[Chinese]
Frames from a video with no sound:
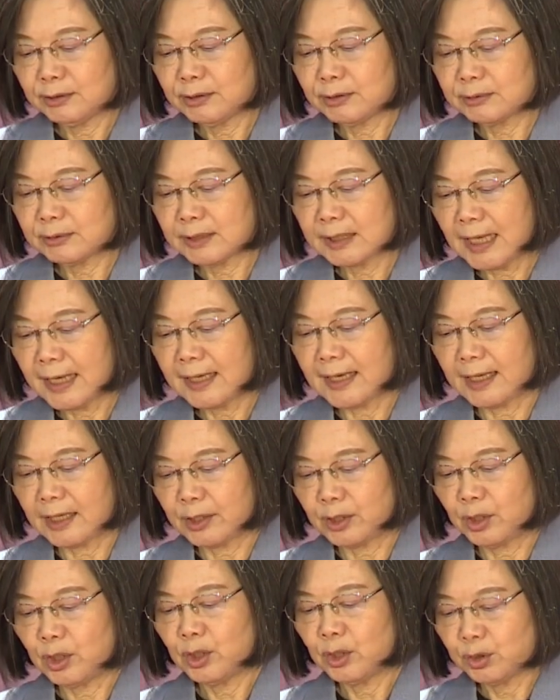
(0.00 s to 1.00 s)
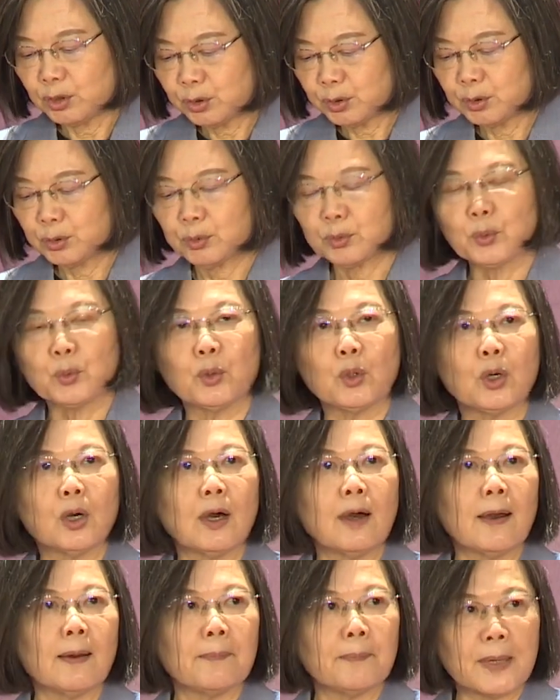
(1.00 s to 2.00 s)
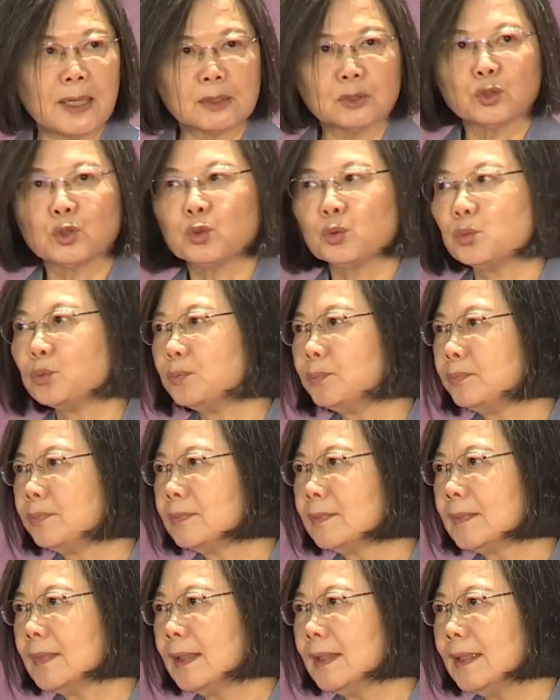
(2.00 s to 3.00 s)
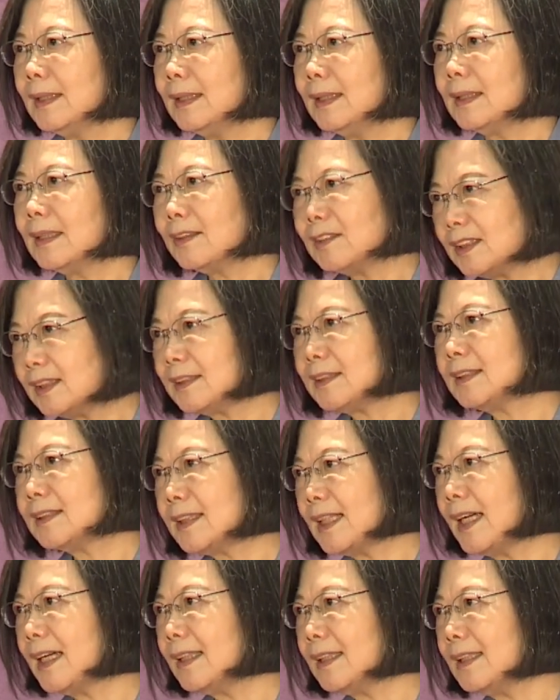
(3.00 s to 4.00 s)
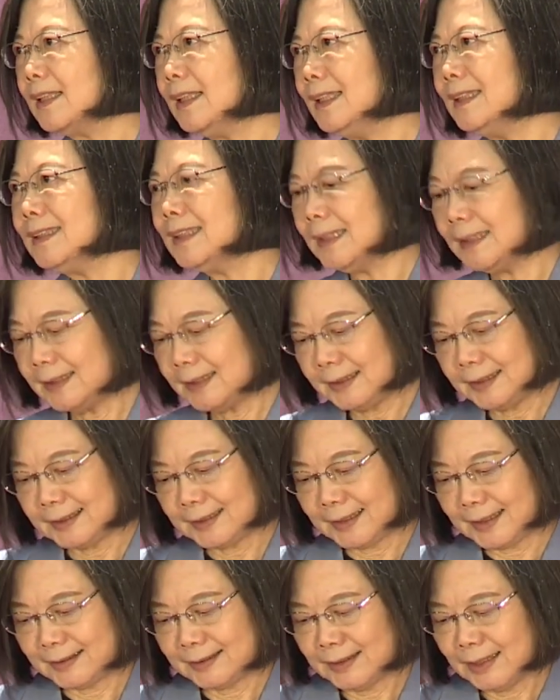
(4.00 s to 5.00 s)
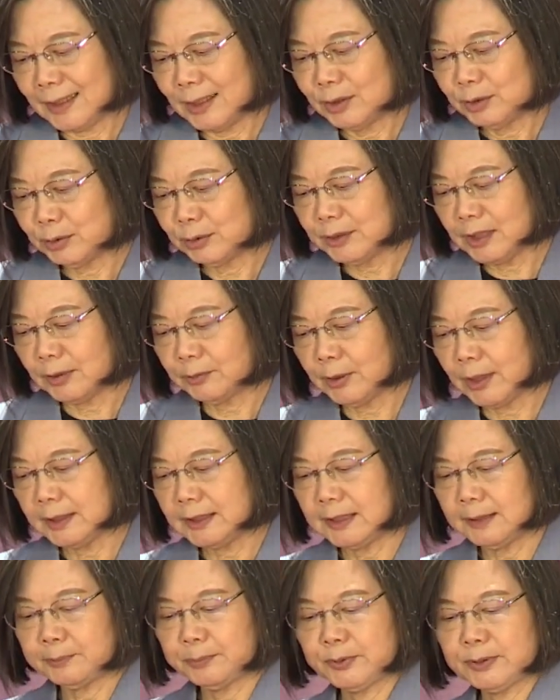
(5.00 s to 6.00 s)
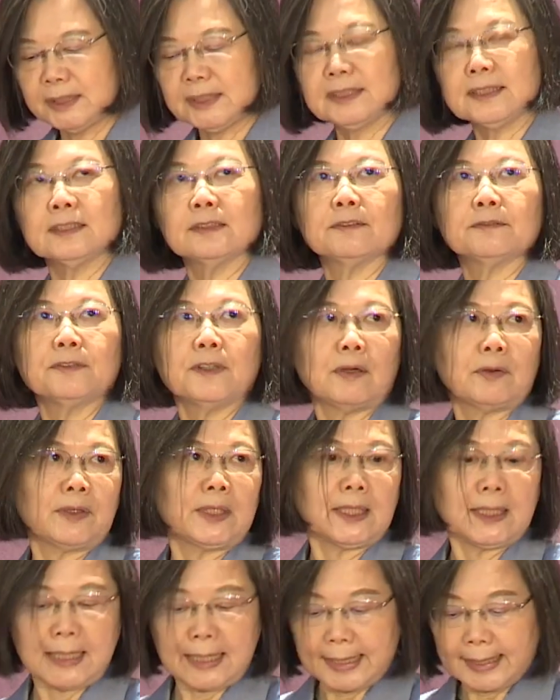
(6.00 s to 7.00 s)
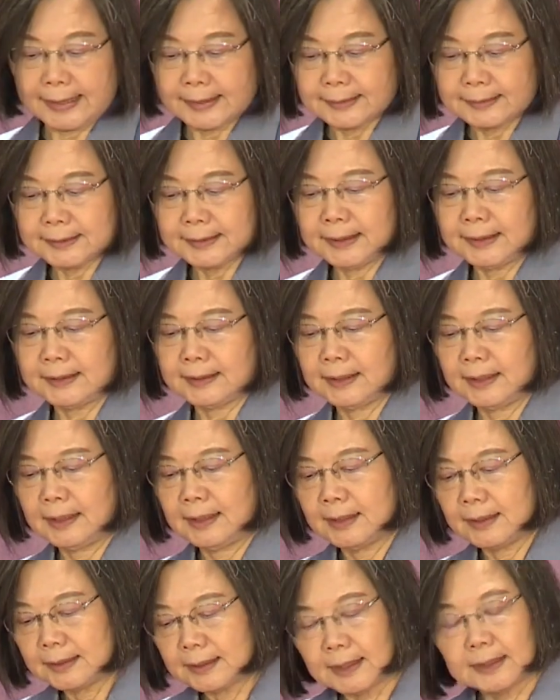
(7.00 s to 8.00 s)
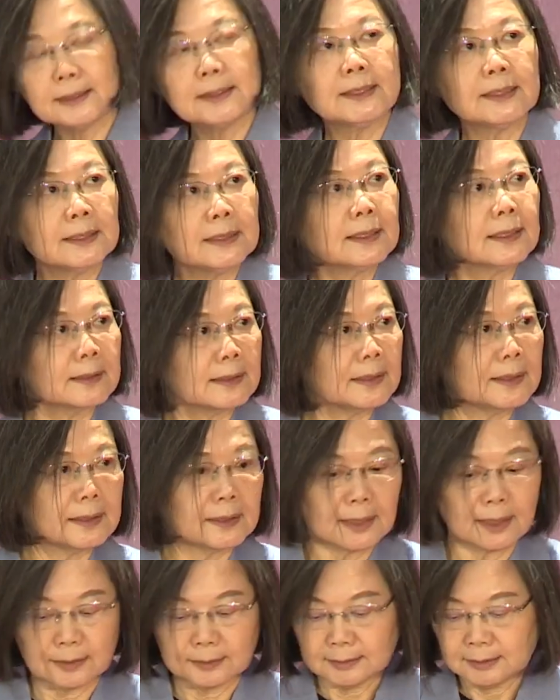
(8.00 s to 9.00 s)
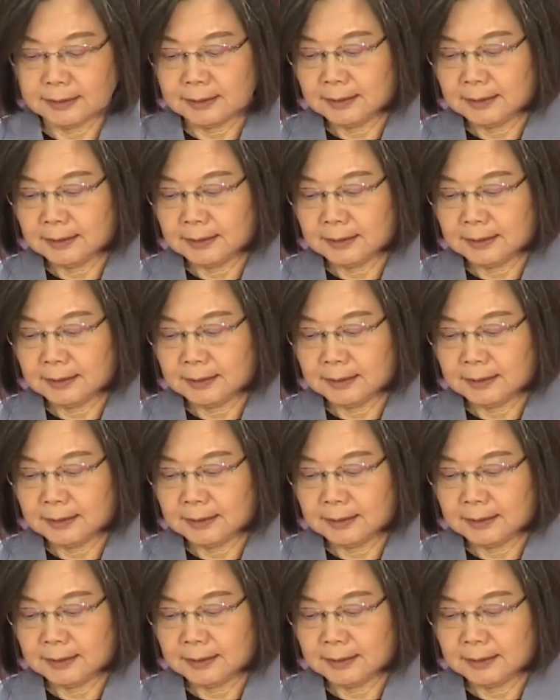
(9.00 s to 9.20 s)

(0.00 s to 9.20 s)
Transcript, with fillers: 都带来许多帮助。尤其是在疫情期间，宗教团体不只是发挥了安定人心的力量，